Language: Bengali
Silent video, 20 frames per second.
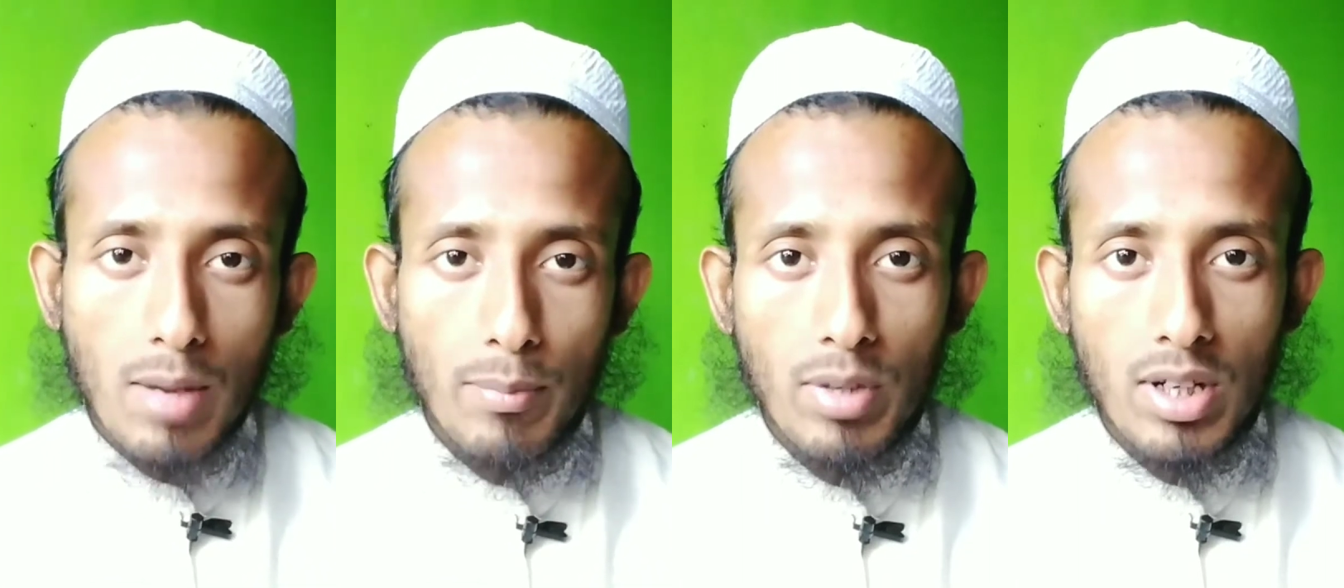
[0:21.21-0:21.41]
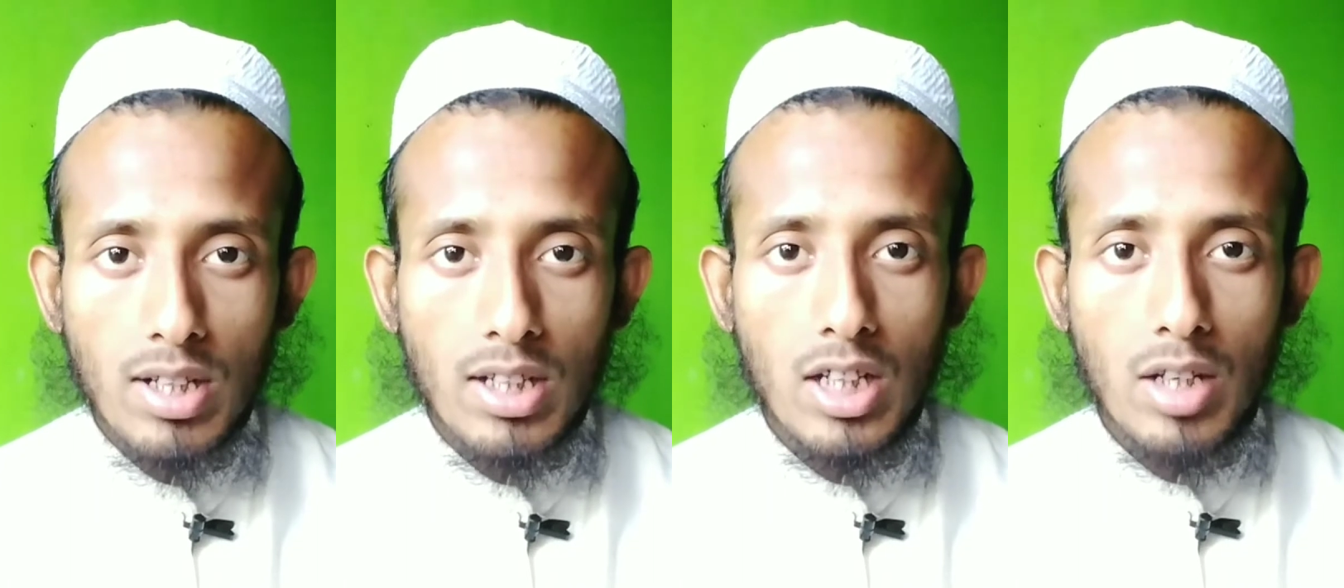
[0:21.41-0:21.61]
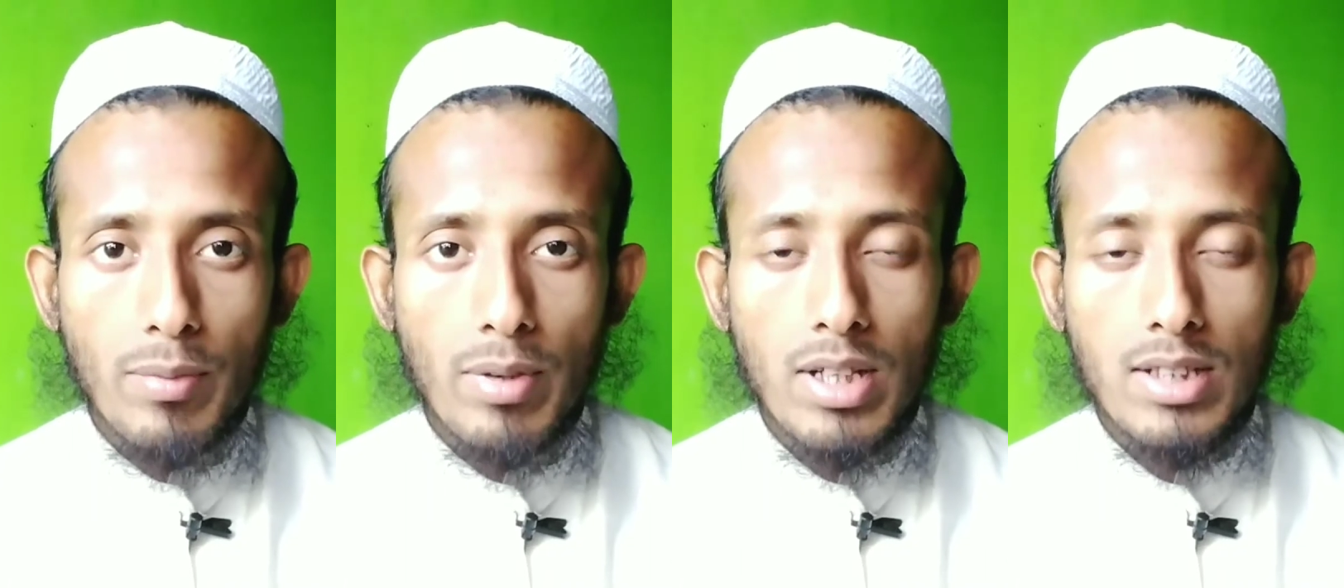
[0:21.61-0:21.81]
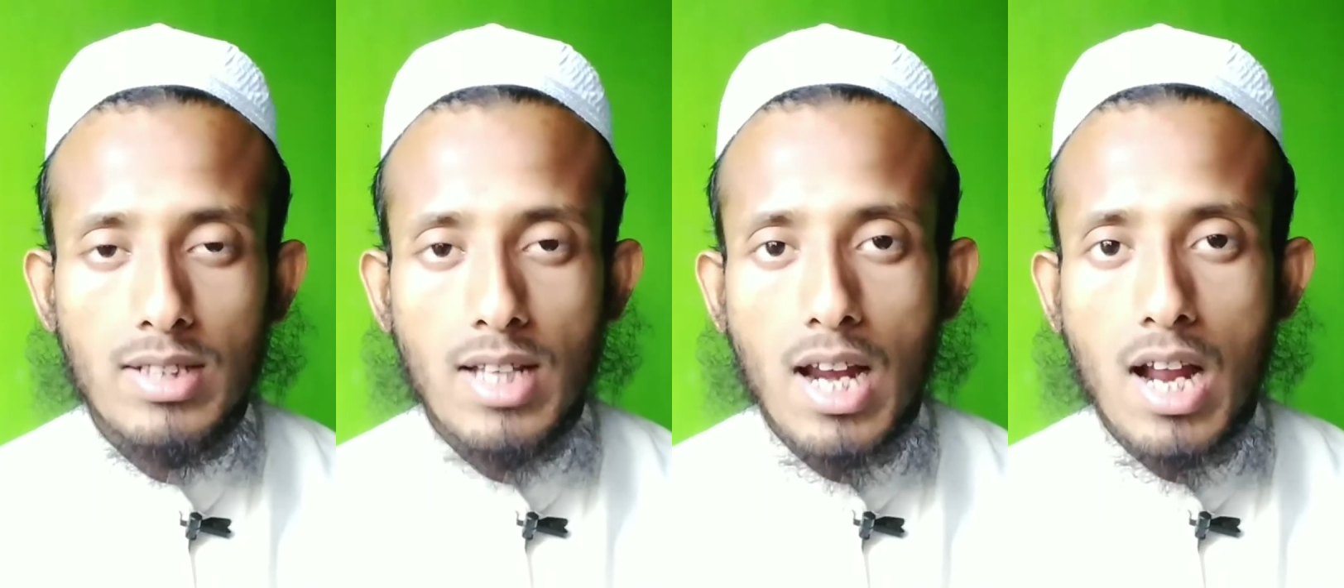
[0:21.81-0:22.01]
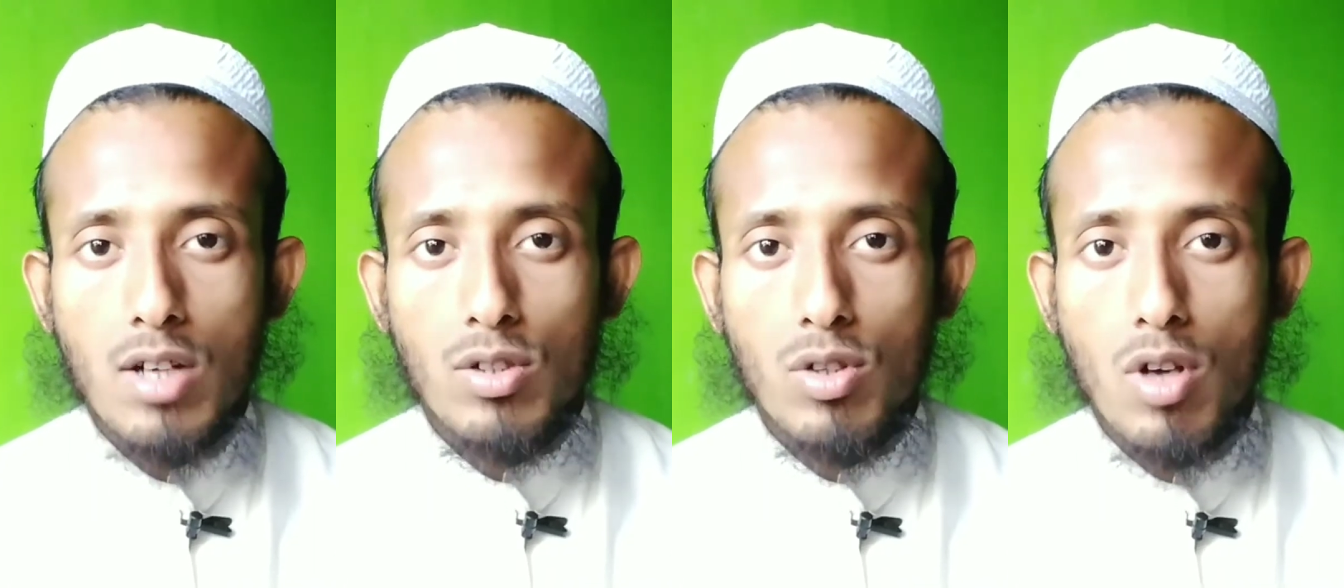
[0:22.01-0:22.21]
তাবির নিবে
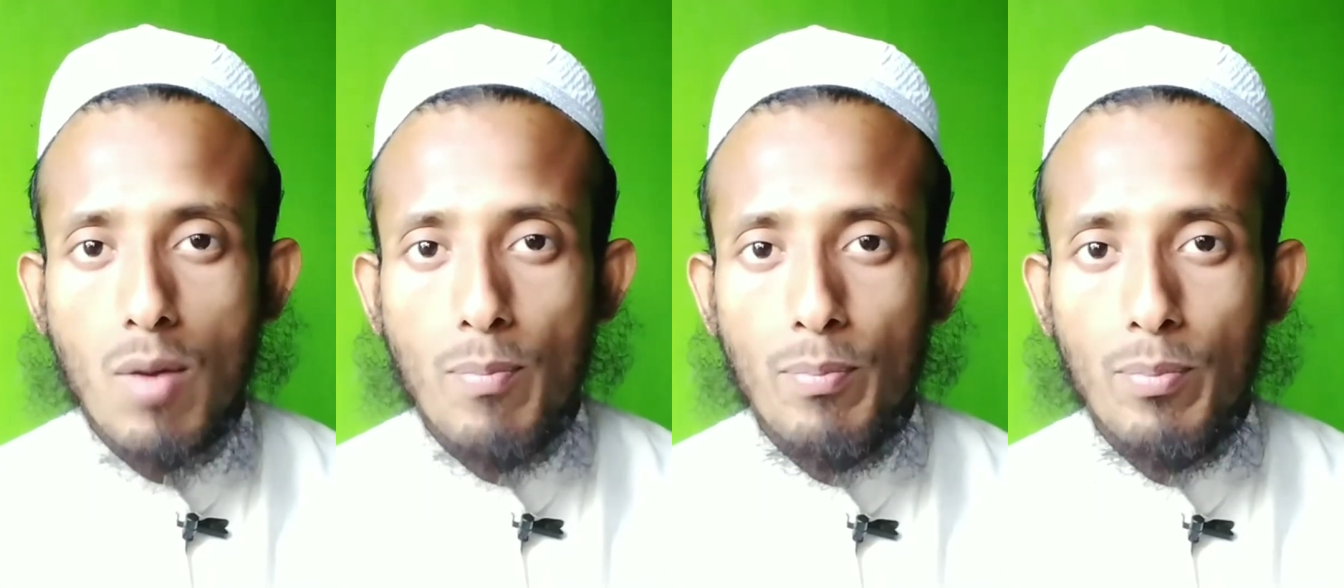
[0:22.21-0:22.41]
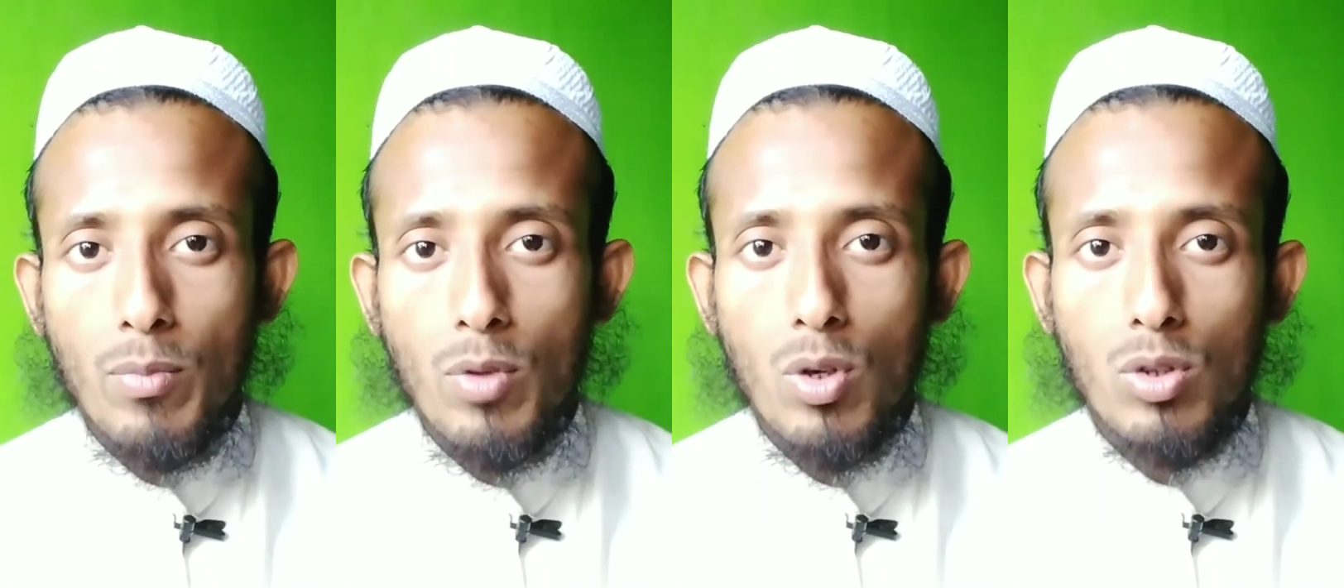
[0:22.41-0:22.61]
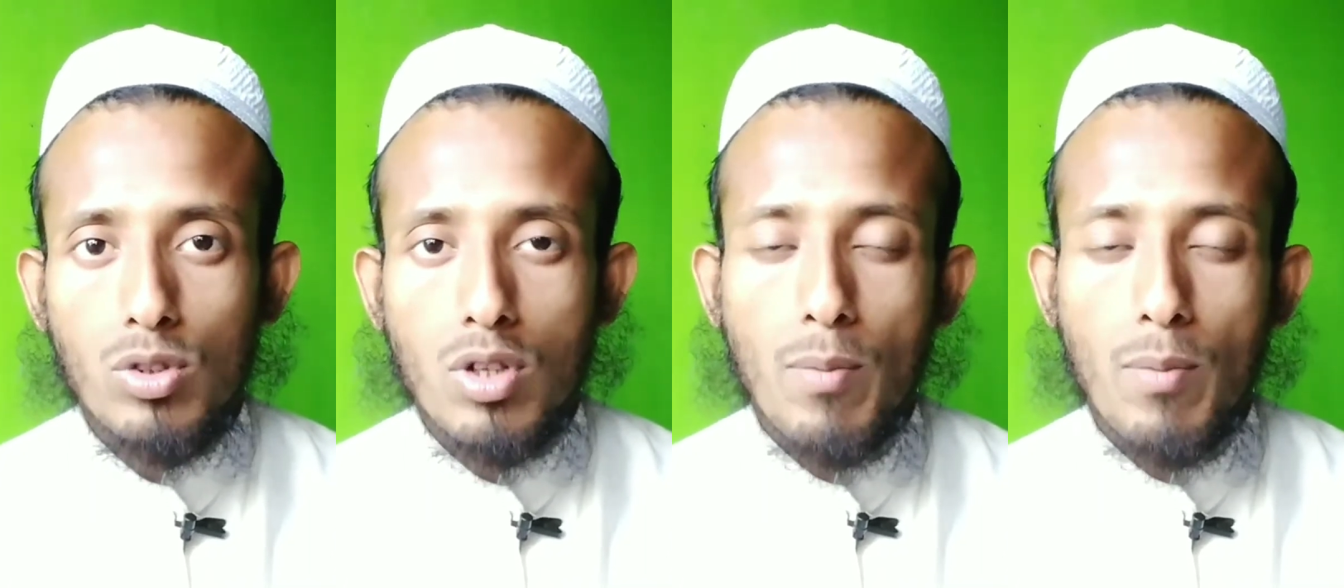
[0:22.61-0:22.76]
যারা স্বপ্ন